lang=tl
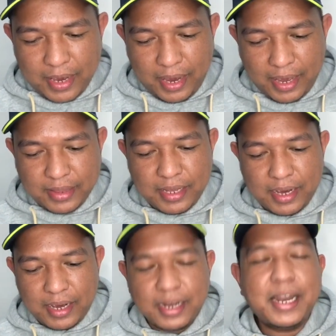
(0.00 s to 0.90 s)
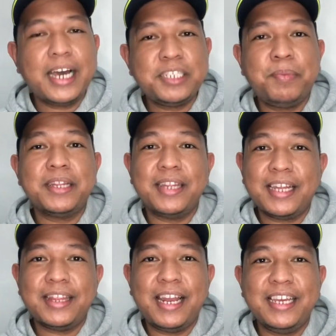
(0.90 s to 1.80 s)
And uh, last but
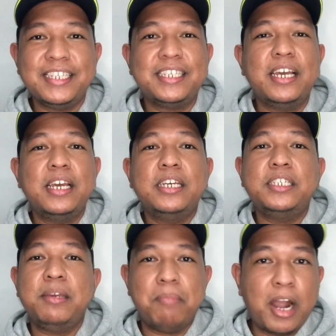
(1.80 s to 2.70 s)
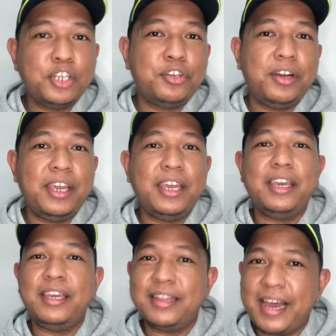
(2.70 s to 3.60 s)
not the least, si Marjorie
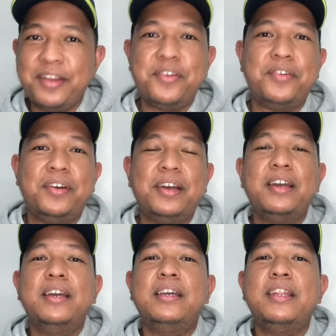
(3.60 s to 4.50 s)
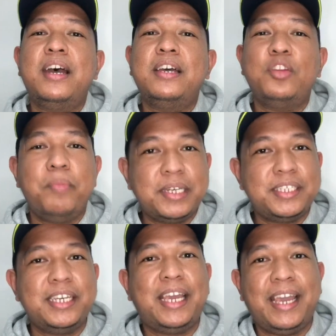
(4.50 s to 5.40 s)
Itanong na
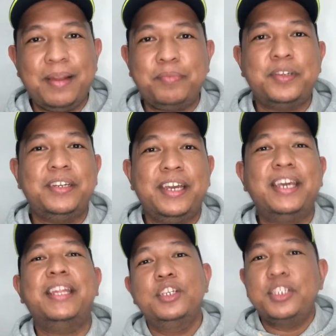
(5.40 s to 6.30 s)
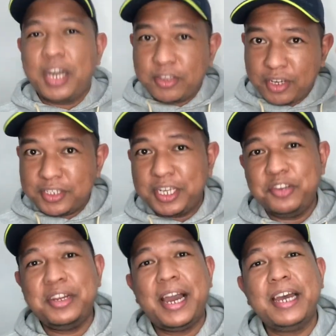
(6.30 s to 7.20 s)
domestic helper din. Shout out sa
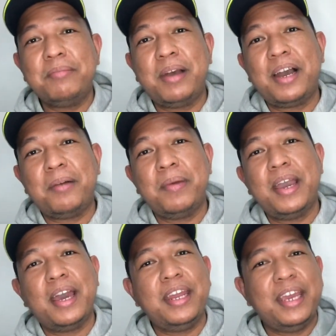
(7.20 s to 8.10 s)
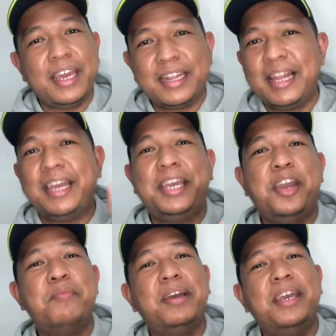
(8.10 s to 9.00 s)
inyong lahat mga kabayani at lagi
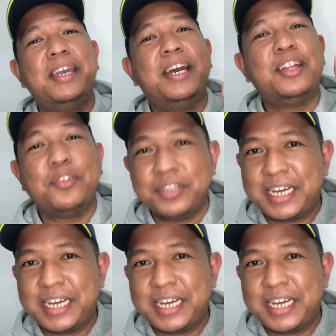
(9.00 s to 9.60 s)
kayong mag-ingat kung